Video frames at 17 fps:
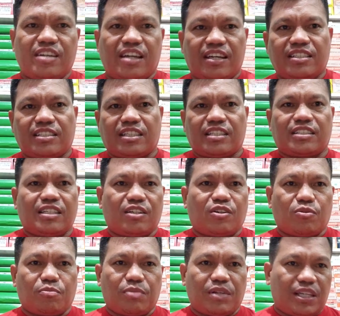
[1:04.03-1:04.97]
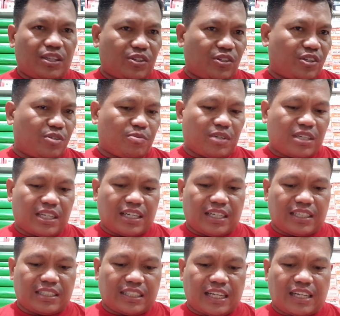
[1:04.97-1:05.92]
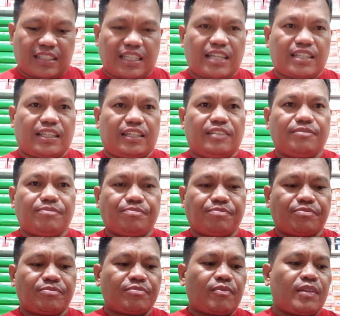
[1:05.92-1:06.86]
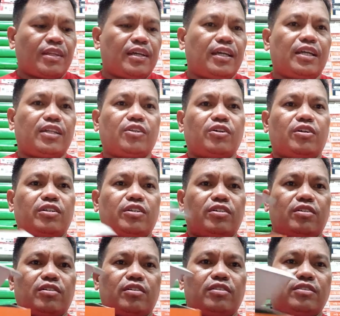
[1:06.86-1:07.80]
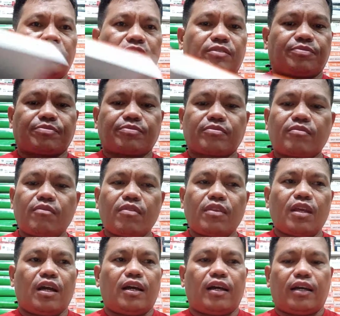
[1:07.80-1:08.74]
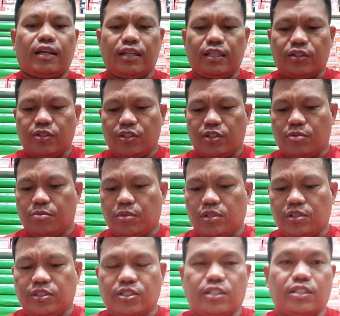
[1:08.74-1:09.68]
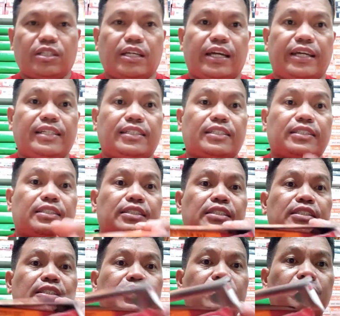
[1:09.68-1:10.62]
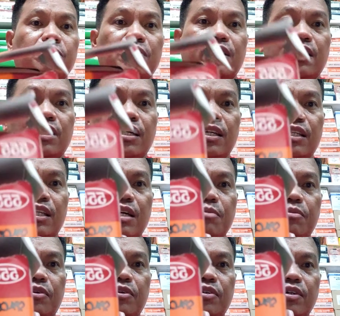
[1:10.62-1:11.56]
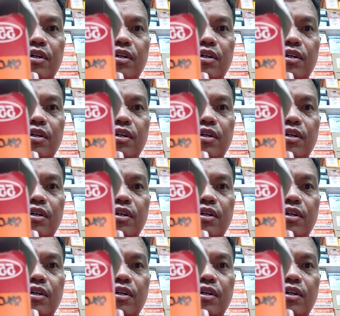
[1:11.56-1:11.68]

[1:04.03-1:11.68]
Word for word: guys kasi kumpleto yung mga stock natin. Ito yung uh, ito yung ball joint guys. Kung makikita mo,